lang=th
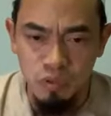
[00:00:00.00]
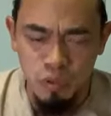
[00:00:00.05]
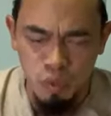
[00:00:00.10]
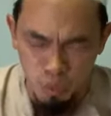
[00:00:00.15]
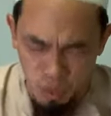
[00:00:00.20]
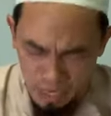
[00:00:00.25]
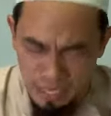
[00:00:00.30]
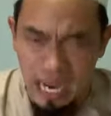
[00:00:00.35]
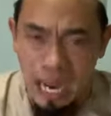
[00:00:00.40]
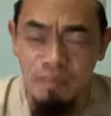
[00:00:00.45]
ตั
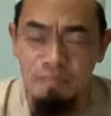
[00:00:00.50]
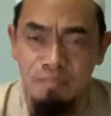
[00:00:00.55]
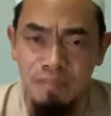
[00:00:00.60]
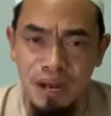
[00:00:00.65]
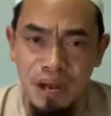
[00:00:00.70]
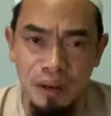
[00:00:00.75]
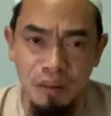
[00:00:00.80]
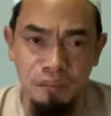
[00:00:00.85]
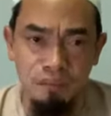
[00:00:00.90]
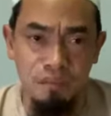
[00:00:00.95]
วดำ
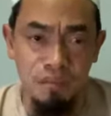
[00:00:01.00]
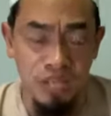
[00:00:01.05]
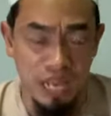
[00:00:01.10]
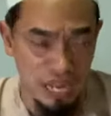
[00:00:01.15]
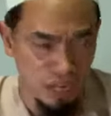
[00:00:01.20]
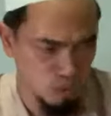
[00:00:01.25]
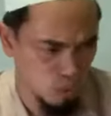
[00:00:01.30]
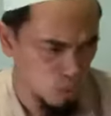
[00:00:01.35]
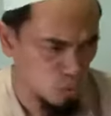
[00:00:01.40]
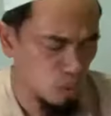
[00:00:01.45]
มากนะ
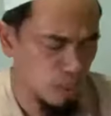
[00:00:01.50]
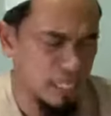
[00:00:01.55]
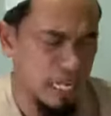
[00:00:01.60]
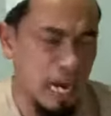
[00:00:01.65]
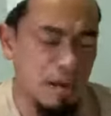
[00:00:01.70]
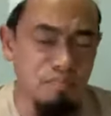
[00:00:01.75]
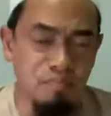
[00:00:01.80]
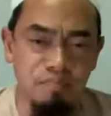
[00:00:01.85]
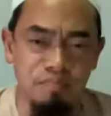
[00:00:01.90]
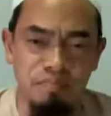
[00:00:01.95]
ตัว
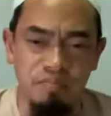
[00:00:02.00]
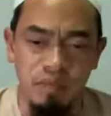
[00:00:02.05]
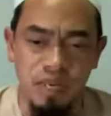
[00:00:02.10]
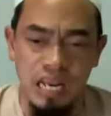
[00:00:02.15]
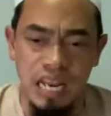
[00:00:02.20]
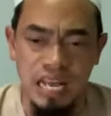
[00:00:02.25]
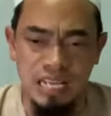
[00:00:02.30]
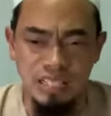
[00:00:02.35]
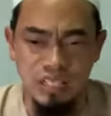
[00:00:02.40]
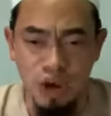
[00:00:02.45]

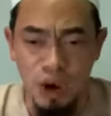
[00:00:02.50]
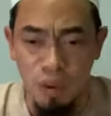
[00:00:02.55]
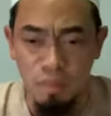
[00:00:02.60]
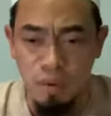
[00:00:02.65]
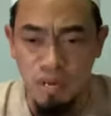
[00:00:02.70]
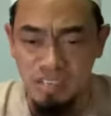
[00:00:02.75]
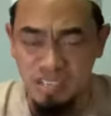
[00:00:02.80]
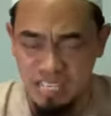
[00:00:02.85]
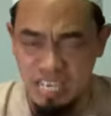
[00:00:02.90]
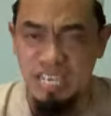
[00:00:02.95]
ดำและจอ
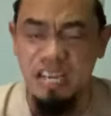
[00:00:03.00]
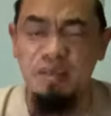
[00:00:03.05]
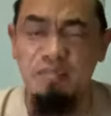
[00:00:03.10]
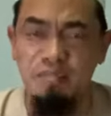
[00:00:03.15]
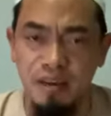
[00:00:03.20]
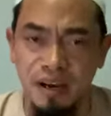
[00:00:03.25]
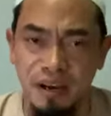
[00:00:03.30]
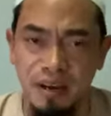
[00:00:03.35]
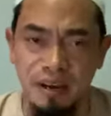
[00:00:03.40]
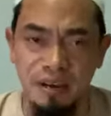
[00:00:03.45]
เป็นสีน้ำ
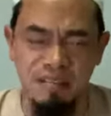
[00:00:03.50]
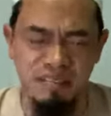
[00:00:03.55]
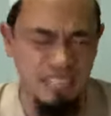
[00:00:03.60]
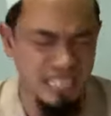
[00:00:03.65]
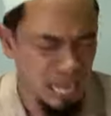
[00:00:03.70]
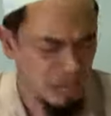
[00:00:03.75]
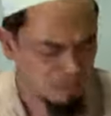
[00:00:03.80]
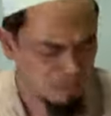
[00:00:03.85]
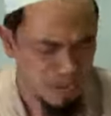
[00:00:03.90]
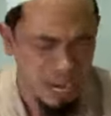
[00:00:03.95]
เงิน
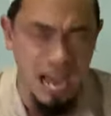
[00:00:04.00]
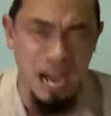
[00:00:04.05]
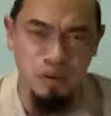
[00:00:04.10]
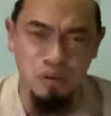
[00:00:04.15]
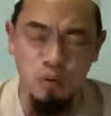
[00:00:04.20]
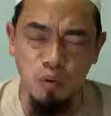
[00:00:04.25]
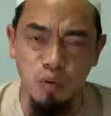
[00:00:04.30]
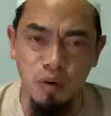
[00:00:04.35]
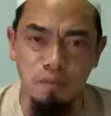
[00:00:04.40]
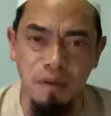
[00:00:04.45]
ดำน่า
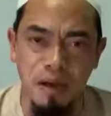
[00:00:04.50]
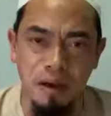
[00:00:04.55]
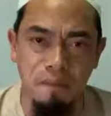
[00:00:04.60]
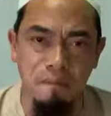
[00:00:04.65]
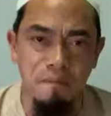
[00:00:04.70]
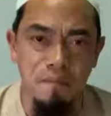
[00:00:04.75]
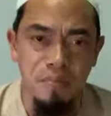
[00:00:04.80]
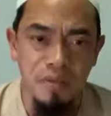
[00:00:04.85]
กลัวมาก